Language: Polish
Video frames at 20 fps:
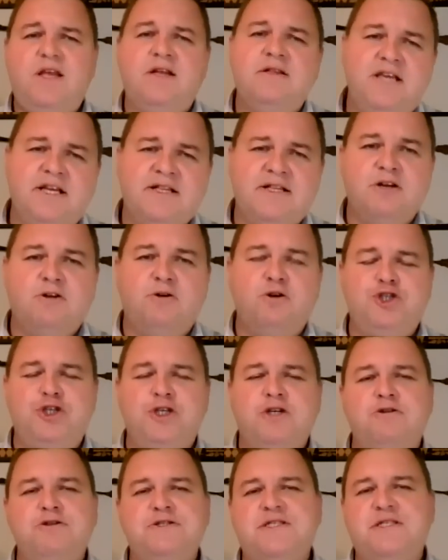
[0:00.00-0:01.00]
nie tylko
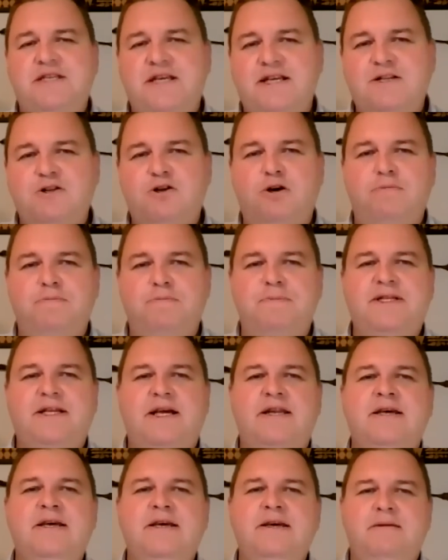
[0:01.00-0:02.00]
Sikorski, nie tylko
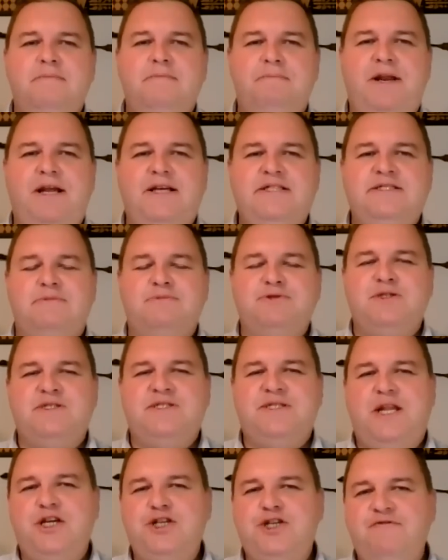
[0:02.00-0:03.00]
Pytel, bredzą coś
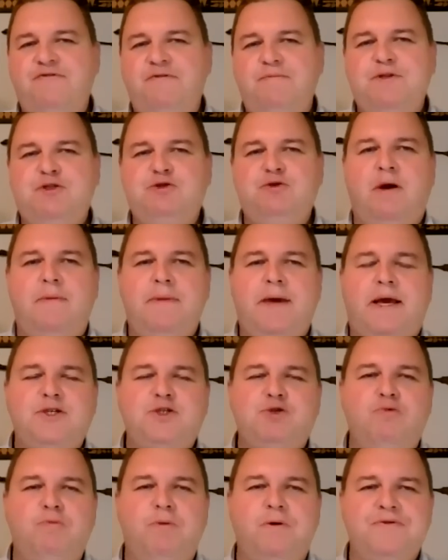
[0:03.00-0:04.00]
strasznie, wypisują jakieś
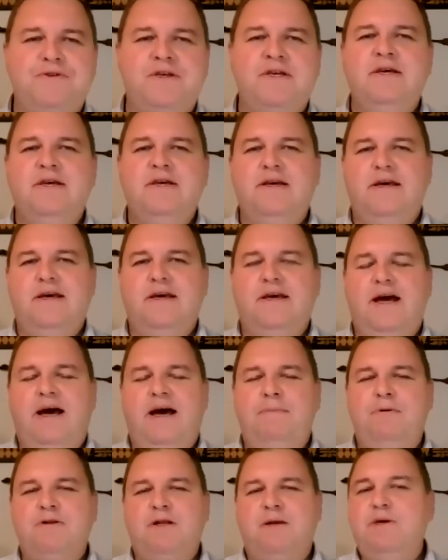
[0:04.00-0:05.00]
głupoty, e,
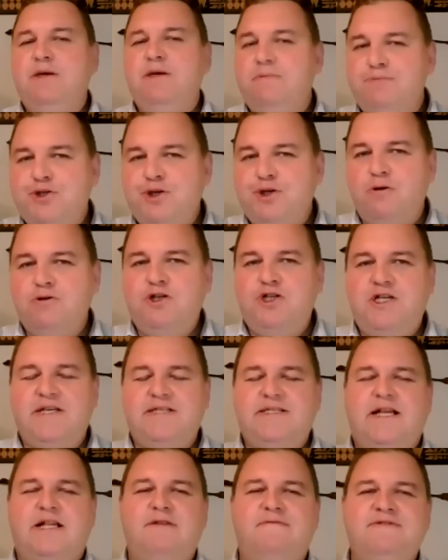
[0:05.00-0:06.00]
a potem im przychodzi się
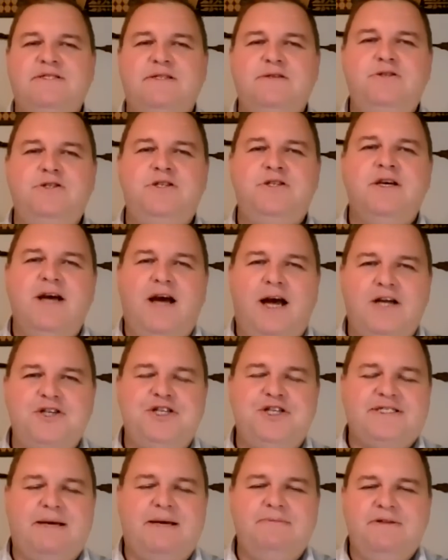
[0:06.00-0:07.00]
za to wstydzić, a
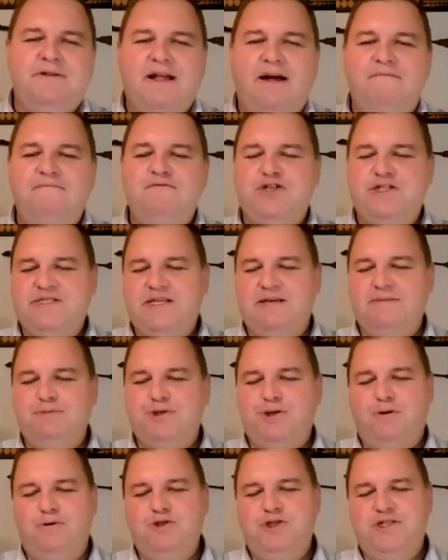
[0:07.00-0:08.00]
czasami nam wszystkim
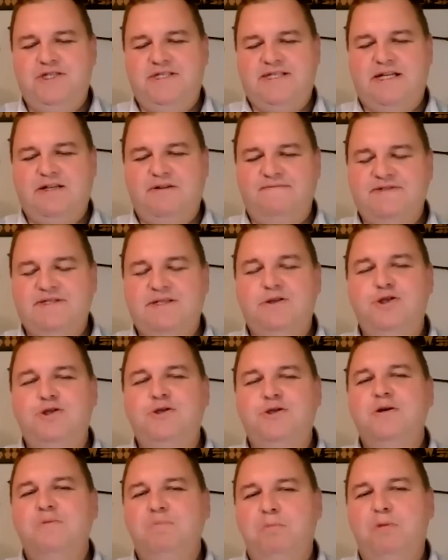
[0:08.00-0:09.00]
przychodzi się za to wstydzić,
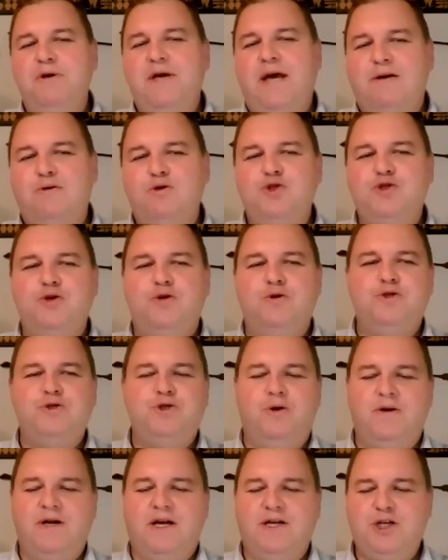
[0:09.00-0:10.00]
bo jakoś to
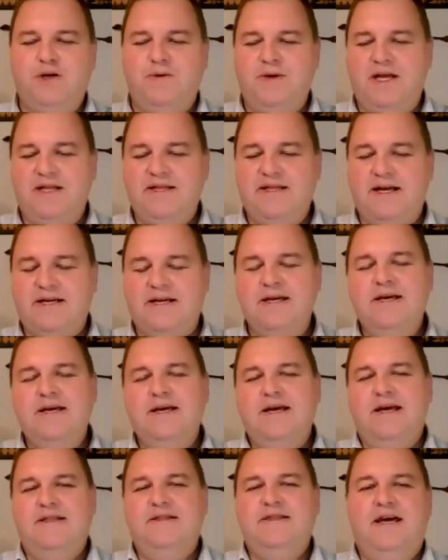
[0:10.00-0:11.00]
rozciąga się jednak
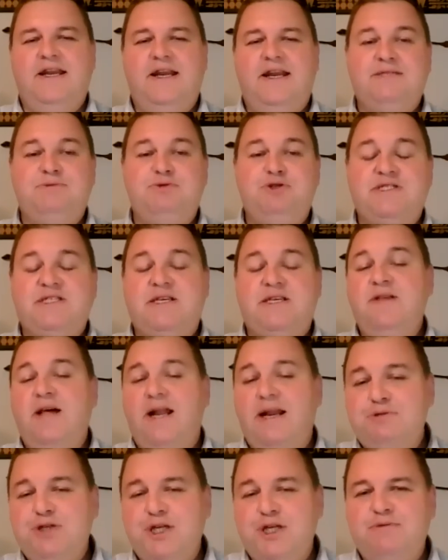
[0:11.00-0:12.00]
na nas wszystkich. No
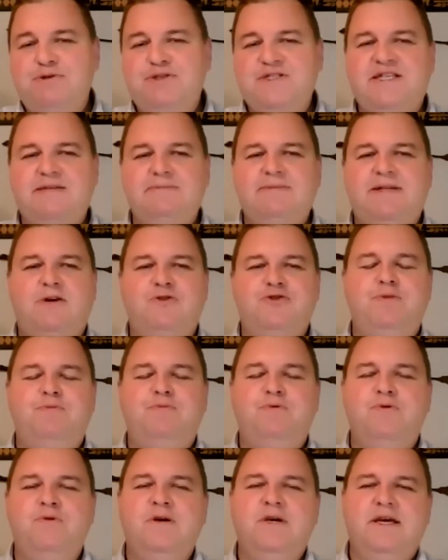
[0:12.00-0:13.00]
ale przede wszystkim tego
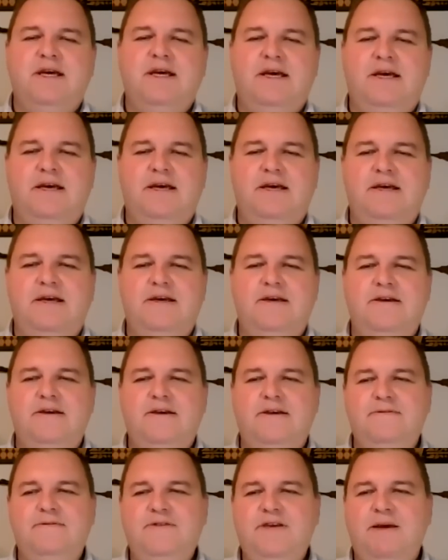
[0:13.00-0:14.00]
typu
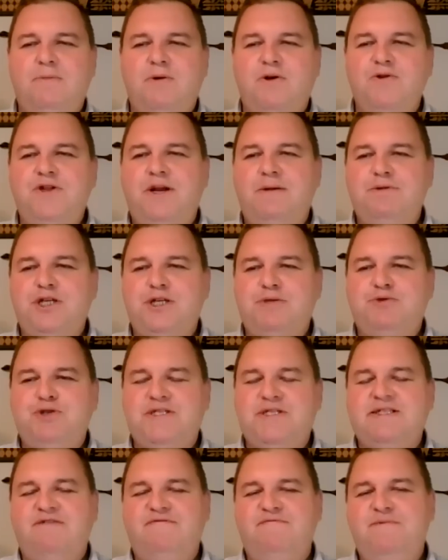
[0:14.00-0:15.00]
e, niemądre,
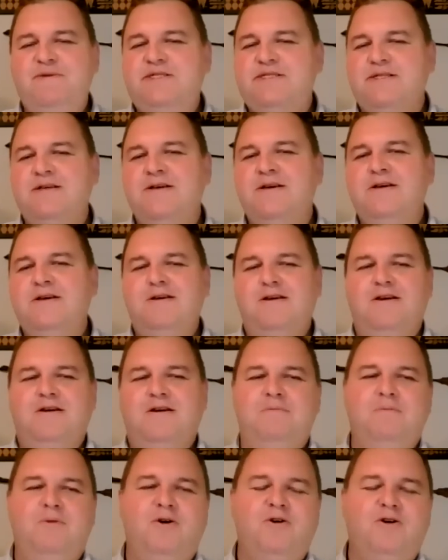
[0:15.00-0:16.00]
przedwczesne wpisy
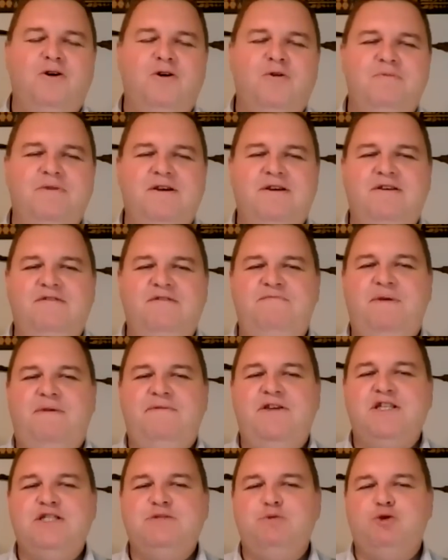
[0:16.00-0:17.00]
e, mogą w
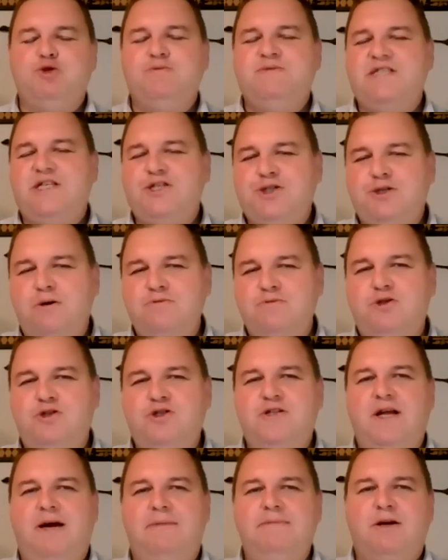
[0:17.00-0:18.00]
pewien sposób
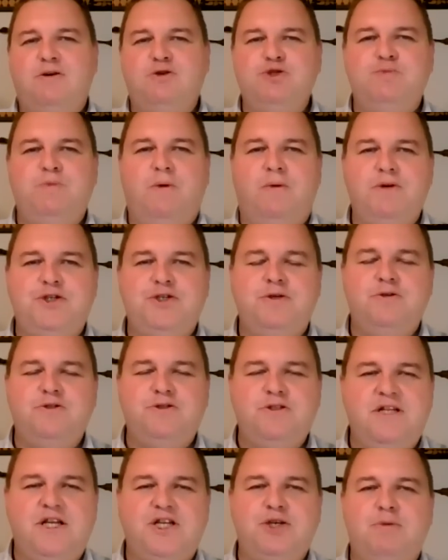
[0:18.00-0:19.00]
zaszkodzić nam jako
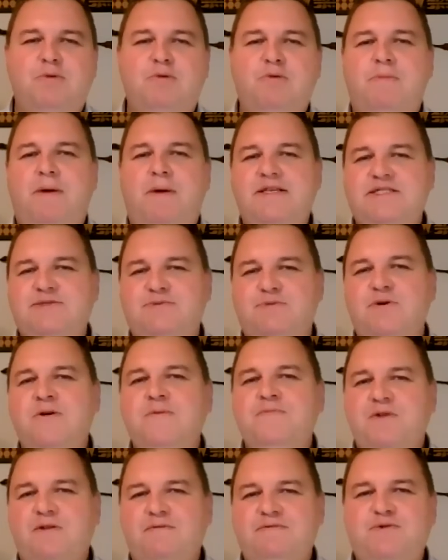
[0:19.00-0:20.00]
społeczności, naszemu państwu.
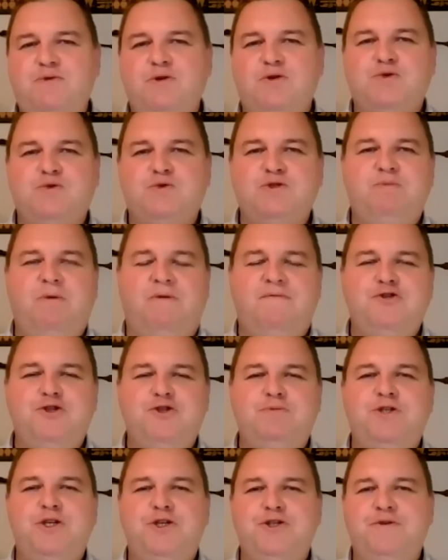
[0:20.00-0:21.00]
W związku z
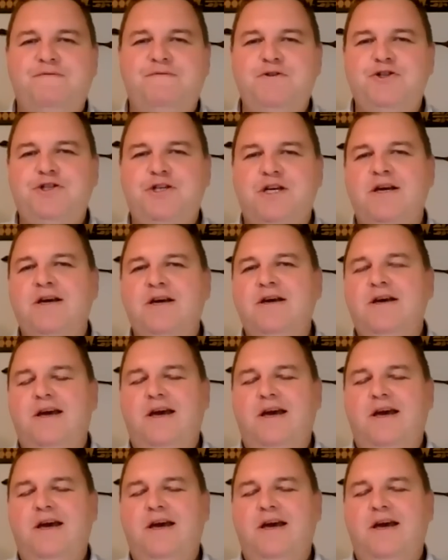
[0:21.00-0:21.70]
powyższym rzeczywiście